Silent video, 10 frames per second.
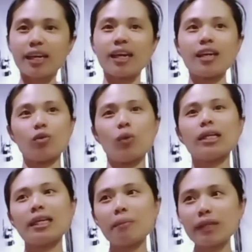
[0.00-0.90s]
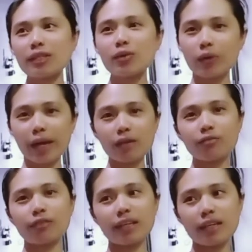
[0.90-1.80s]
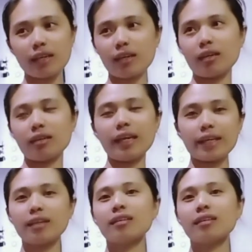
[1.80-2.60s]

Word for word: And wag naman yung every, like,